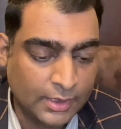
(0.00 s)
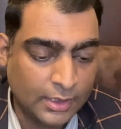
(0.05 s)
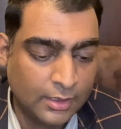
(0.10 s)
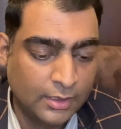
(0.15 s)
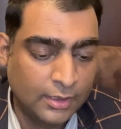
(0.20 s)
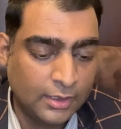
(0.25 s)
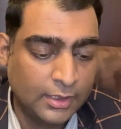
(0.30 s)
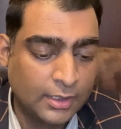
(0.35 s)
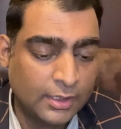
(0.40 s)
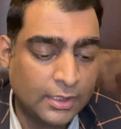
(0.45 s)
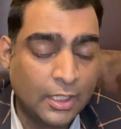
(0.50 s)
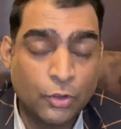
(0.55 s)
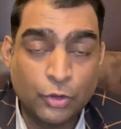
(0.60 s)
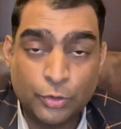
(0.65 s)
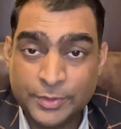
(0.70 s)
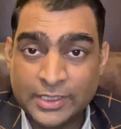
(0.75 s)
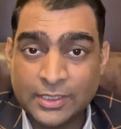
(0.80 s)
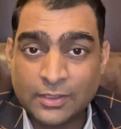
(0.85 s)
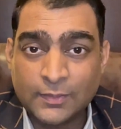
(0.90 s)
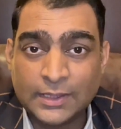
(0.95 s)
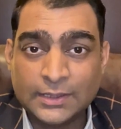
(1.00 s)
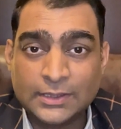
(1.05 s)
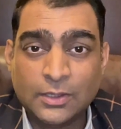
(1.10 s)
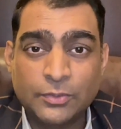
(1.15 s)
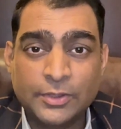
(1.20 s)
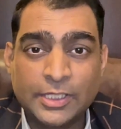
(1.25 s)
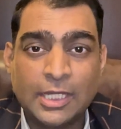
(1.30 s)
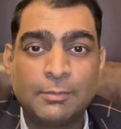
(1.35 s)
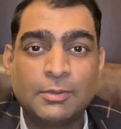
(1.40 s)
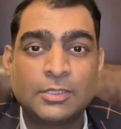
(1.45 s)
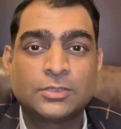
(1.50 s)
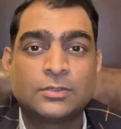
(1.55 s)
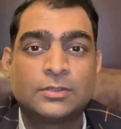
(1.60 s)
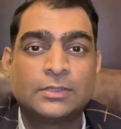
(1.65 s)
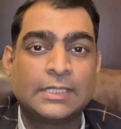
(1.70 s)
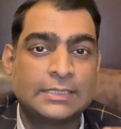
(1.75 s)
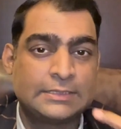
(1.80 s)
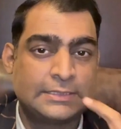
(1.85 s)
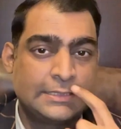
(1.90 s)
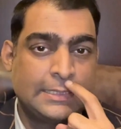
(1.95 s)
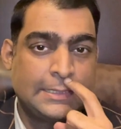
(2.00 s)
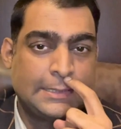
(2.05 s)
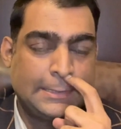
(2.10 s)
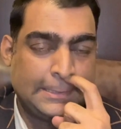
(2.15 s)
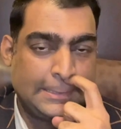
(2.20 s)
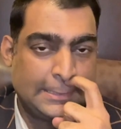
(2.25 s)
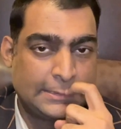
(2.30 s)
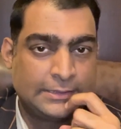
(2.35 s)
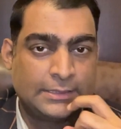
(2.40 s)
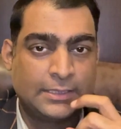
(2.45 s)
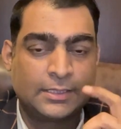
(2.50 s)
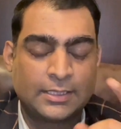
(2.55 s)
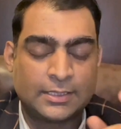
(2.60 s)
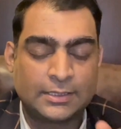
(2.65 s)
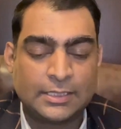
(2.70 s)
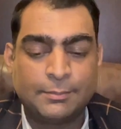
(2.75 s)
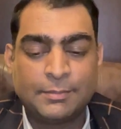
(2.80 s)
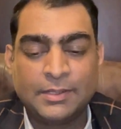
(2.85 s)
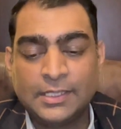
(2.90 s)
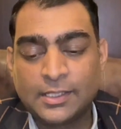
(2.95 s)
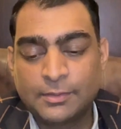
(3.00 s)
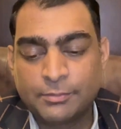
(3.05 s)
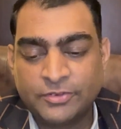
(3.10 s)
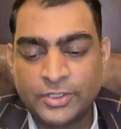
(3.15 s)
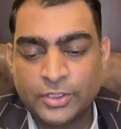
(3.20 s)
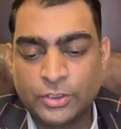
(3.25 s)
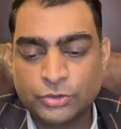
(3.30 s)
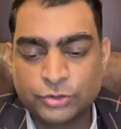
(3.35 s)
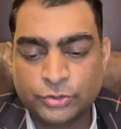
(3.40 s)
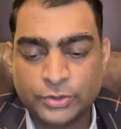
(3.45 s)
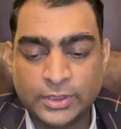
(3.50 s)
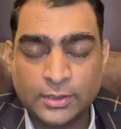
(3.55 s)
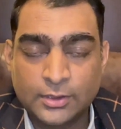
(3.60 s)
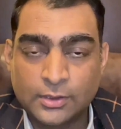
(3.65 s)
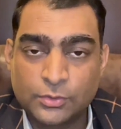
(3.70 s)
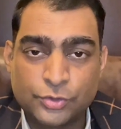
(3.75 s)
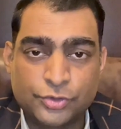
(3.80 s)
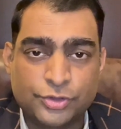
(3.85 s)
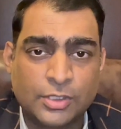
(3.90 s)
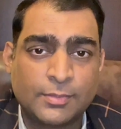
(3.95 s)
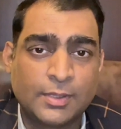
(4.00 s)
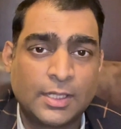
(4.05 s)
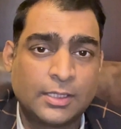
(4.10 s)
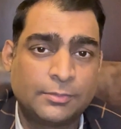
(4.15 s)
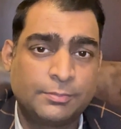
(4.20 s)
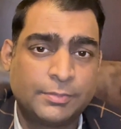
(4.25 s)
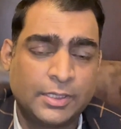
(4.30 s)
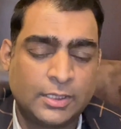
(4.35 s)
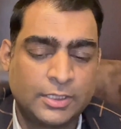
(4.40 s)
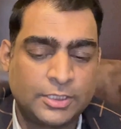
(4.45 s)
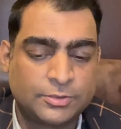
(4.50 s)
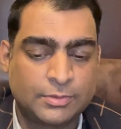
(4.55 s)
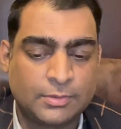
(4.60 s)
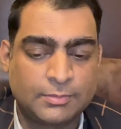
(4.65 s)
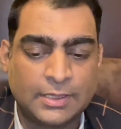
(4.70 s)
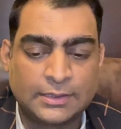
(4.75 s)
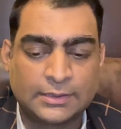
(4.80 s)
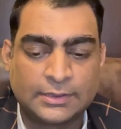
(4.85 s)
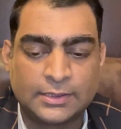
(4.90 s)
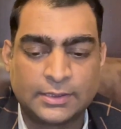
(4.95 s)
काउंट भी करवाता हूँ अमेजोन कैसे कैसे खर्चा करता है पहले एक वीडियो सुने उसके बाद फिर इस पे बात